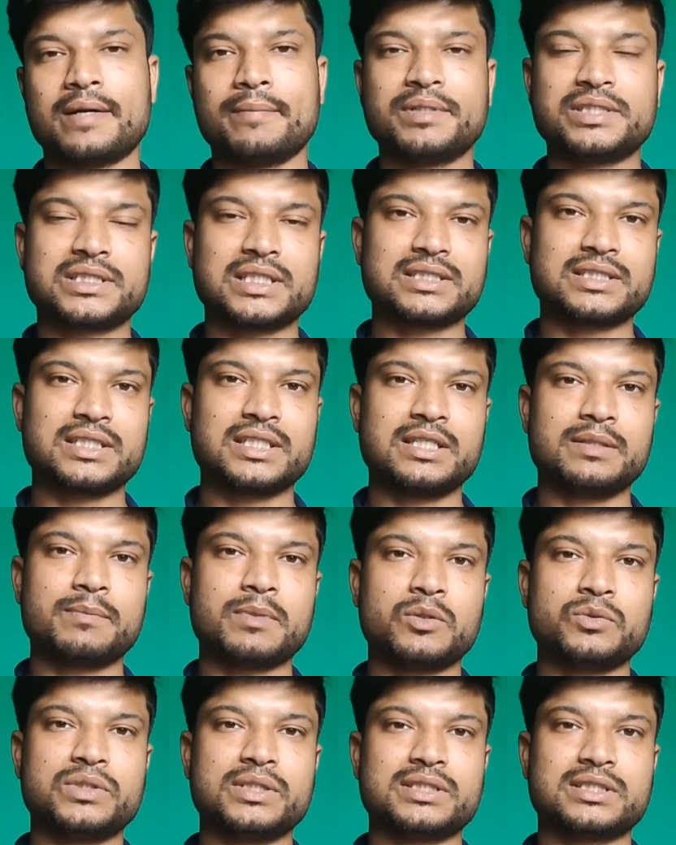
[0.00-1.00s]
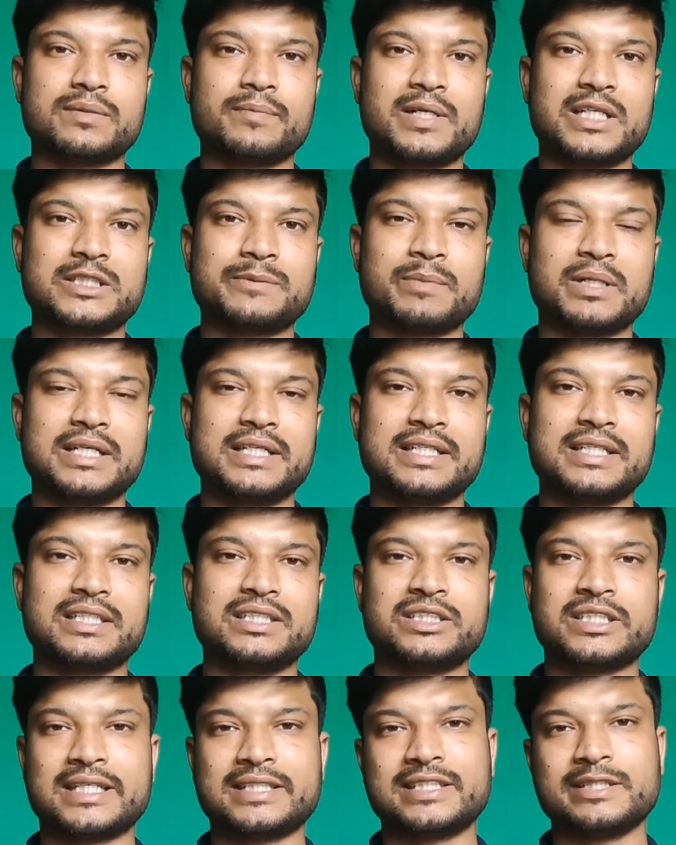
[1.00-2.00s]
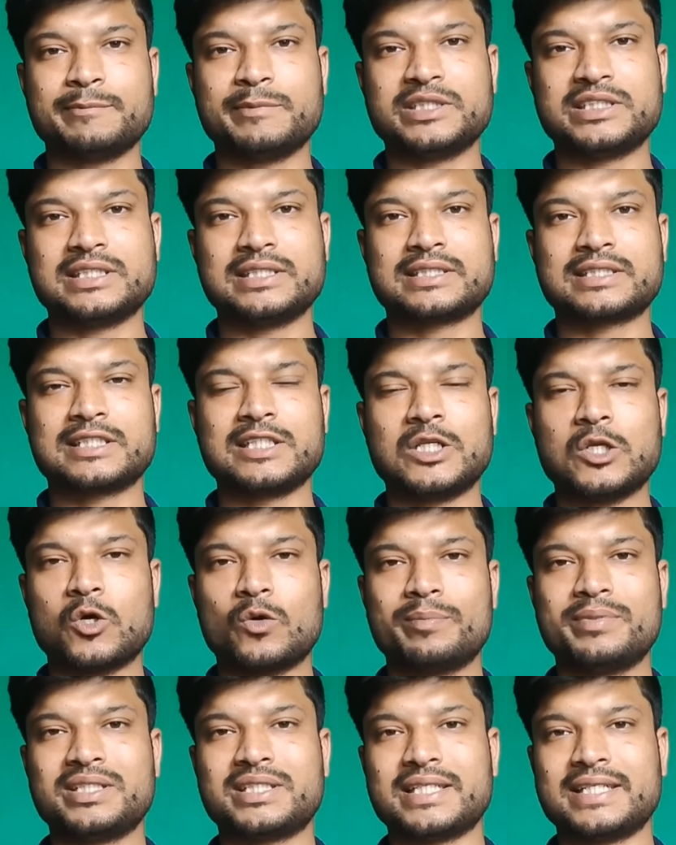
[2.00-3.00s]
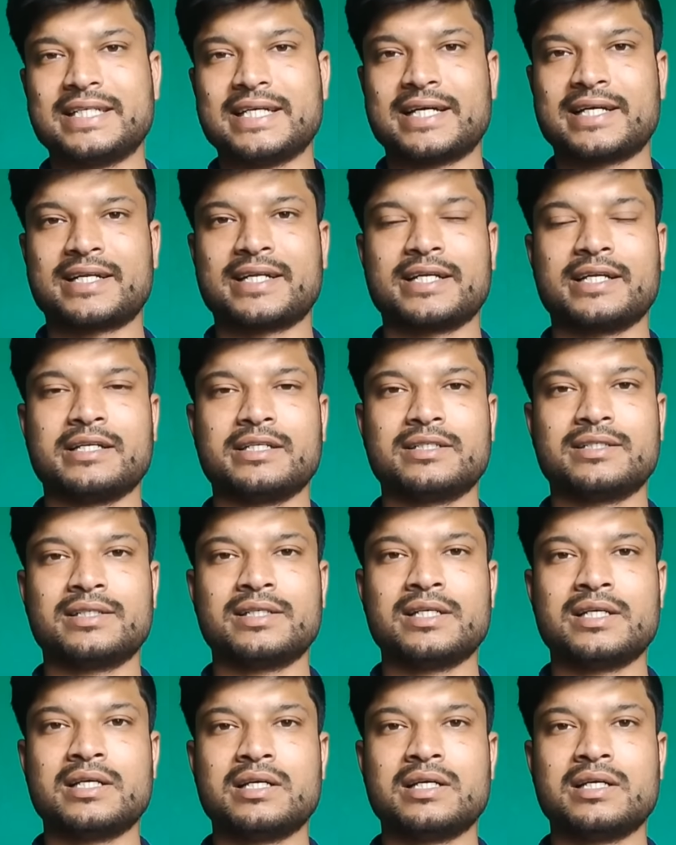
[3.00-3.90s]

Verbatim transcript: हमेशा से ही बहुजन समाज पार्टी की जाति विशेष की लॉबी तैयार रही